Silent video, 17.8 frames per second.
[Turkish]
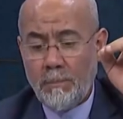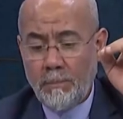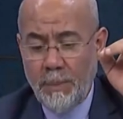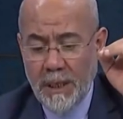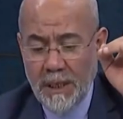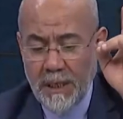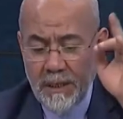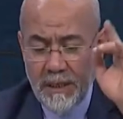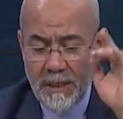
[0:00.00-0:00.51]

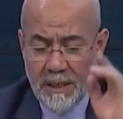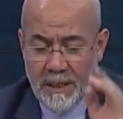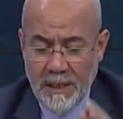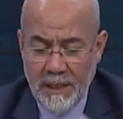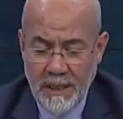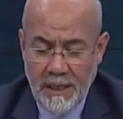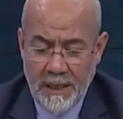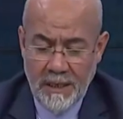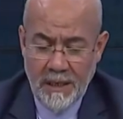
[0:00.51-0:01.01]

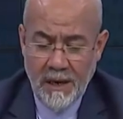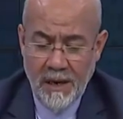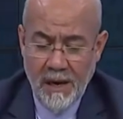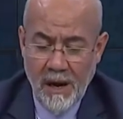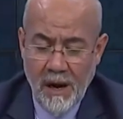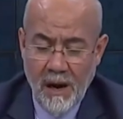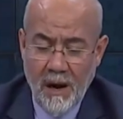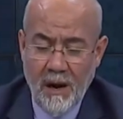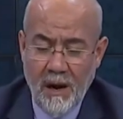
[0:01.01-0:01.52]
Birincisi
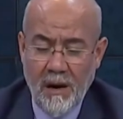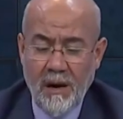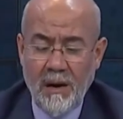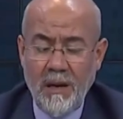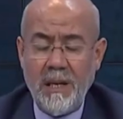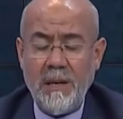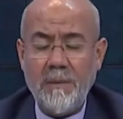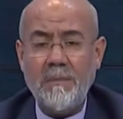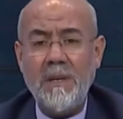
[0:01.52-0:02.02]

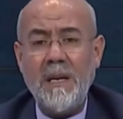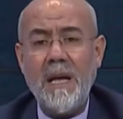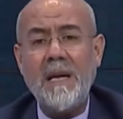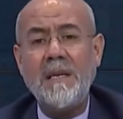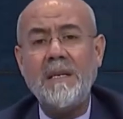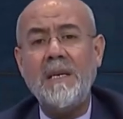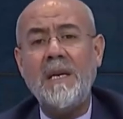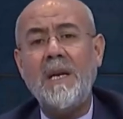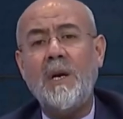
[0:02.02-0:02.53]

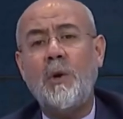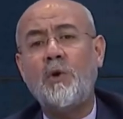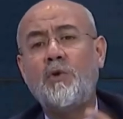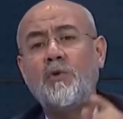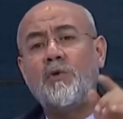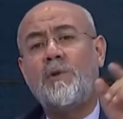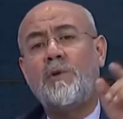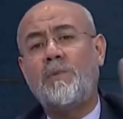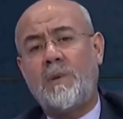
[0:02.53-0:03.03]
alimler ile
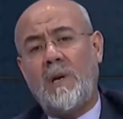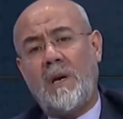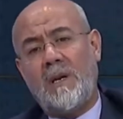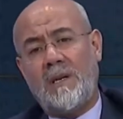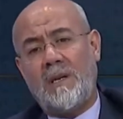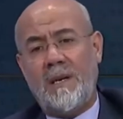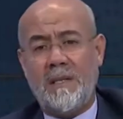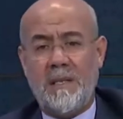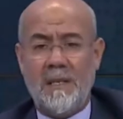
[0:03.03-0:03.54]
oturup
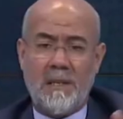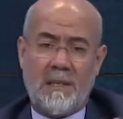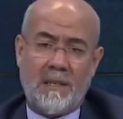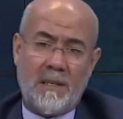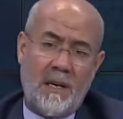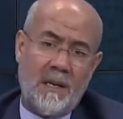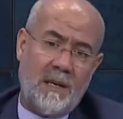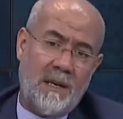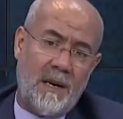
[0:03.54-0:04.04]
kalkan
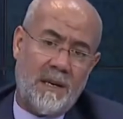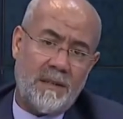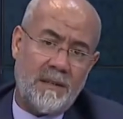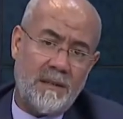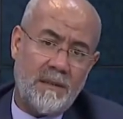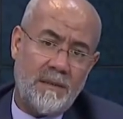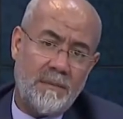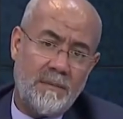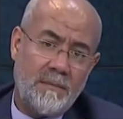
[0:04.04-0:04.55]

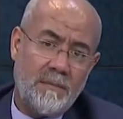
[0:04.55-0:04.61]
insanlar.